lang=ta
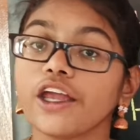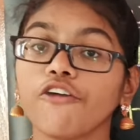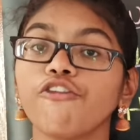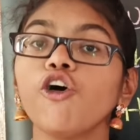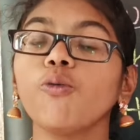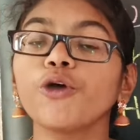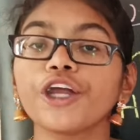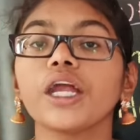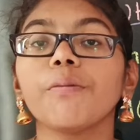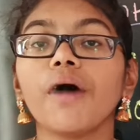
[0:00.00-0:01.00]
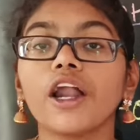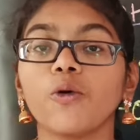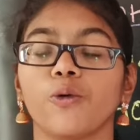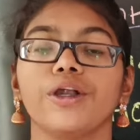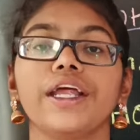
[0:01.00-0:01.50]
எவ்வளோ முக்கியமான
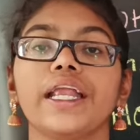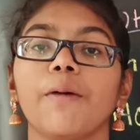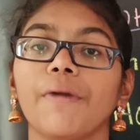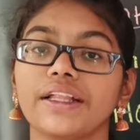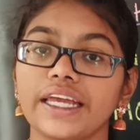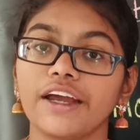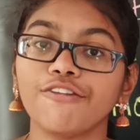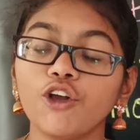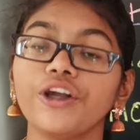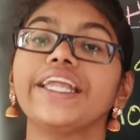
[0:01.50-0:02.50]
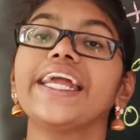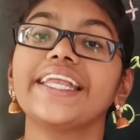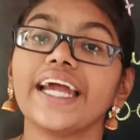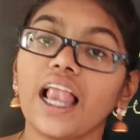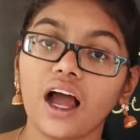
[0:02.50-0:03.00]
ஒன்று நம்ம அதை எவ்வளோ
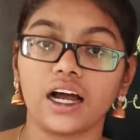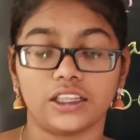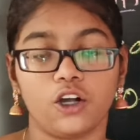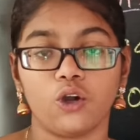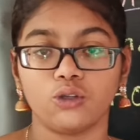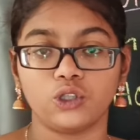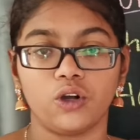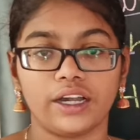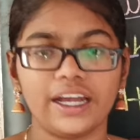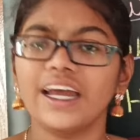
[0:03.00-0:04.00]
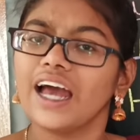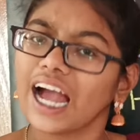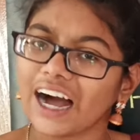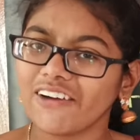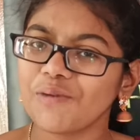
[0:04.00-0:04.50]
டீட்டெயிலாக கற்றுக்கணும்னு சொல்லிட்டு
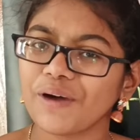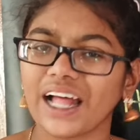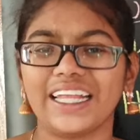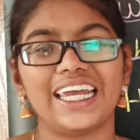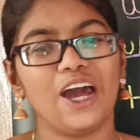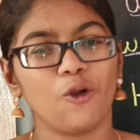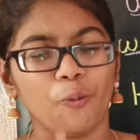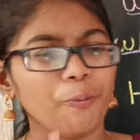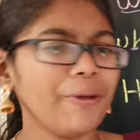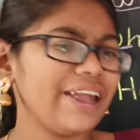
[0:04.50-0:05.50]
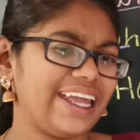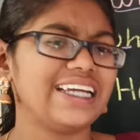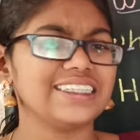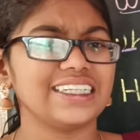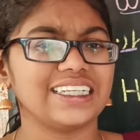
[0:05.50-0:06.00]
கவலைப்படாதீங்க ரொம்ப
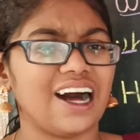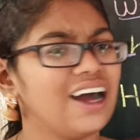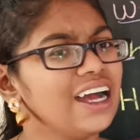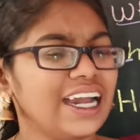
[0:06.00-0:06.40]
ஈஸி தான்